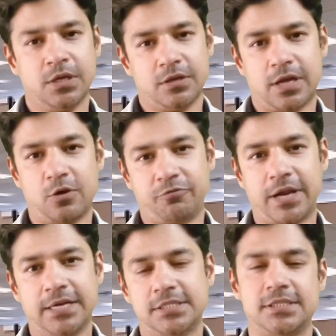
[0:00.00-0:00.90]
हेलो
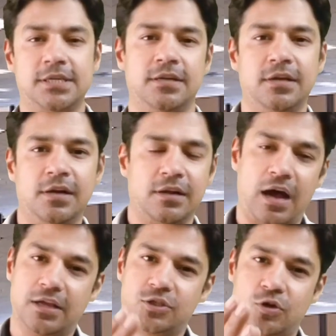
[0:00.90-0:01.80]
फ्रेंड्स
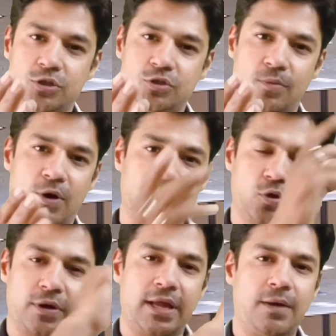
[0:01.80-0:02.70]
आज खुश तो बहुत हो
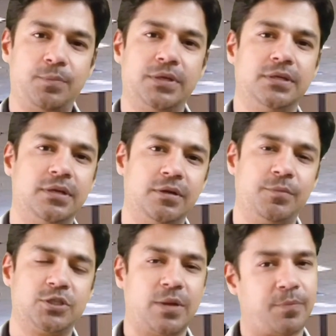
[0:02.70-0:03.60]
गए आप
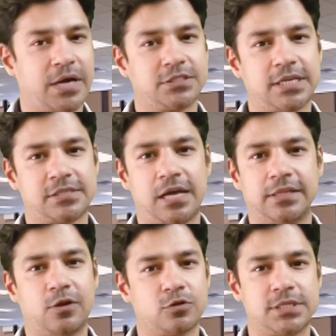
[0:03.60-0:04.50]
पिछले पाँच से सात
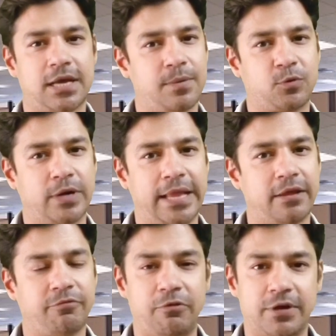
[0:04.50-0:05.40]
दिनों से आपको डेंगू
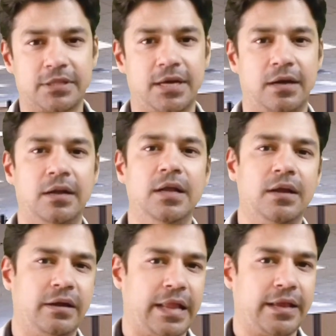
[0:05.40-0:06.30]
फीवर था
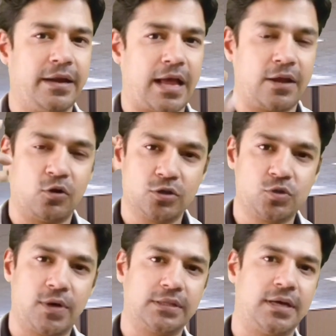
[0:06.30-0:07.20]
डेंगू डायग्नोज
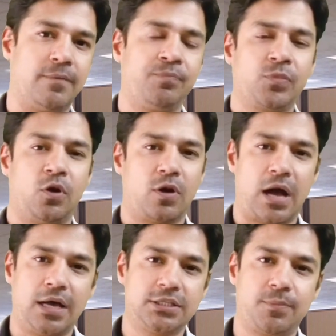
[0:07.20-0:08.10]
हुआ था और
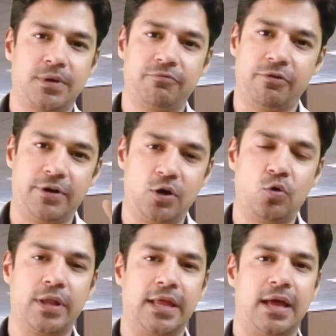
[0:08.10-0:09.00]
आज आपका फीवर टूट
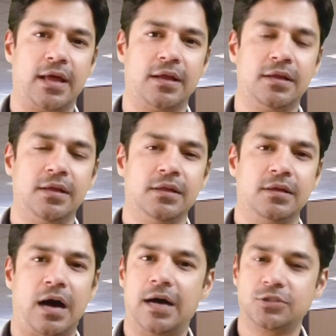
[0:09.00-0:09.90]
गया है
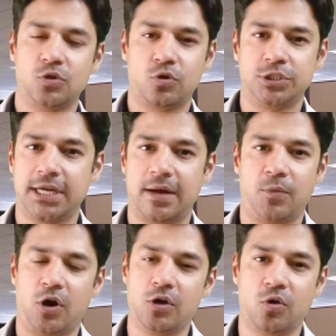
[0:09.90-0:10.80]
आज तो खुशी का
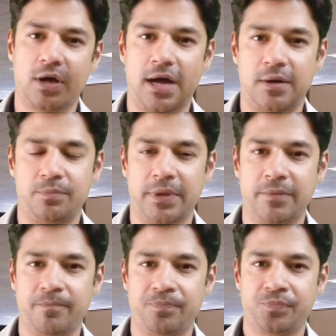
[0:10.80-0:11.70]
माहौल होगा आप में
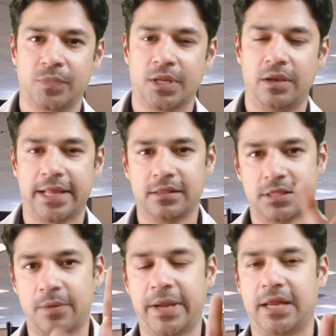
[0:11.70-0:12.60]
लेकिन
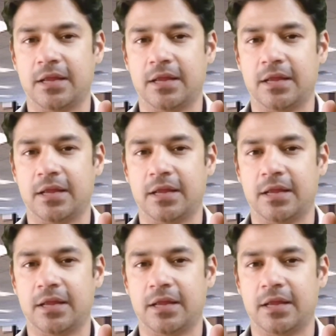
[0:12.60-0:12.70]
थमे